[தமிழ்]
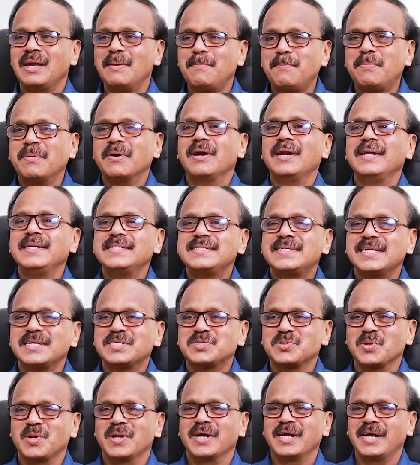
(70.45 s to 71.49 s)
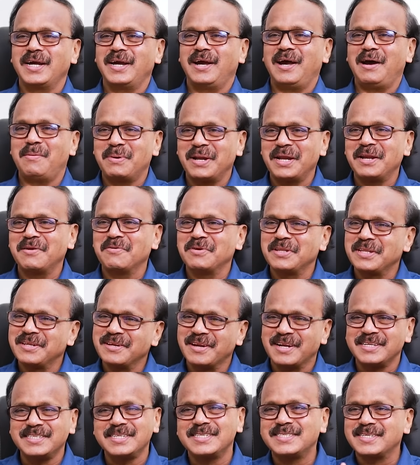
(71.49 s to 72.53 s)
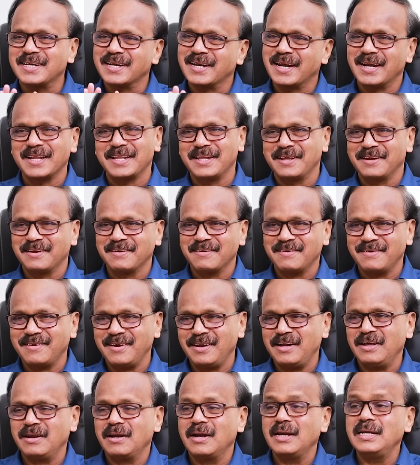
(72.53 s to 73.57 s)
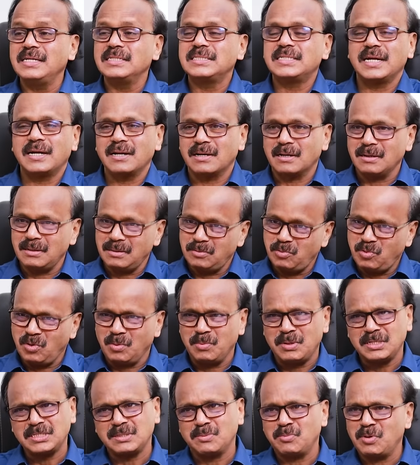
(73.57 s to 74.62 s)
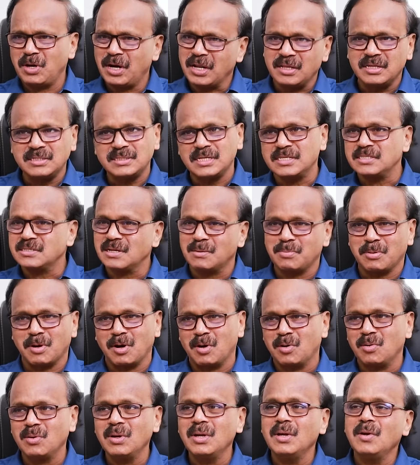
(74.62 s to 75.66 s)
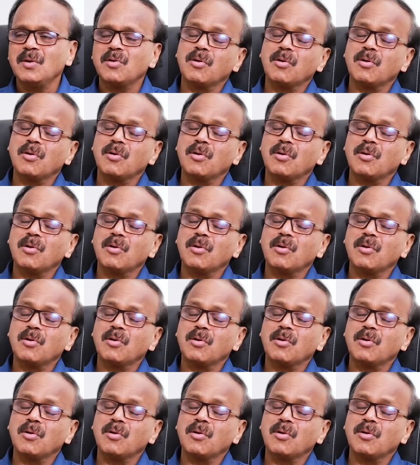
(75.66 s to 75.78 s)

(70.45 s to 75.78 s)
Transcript: எப்போ ரிலீஸ் டேட் சொல்லுங்கள் அப்படின்னு வந்து ரஞ்சித் சார் கேட்டிருந்தார் ஏன்னா ரிலீஸ் டேட்டுக்கு ஒரு மாதம் முன்னாடி தான் சென்சர் பண்ணணும்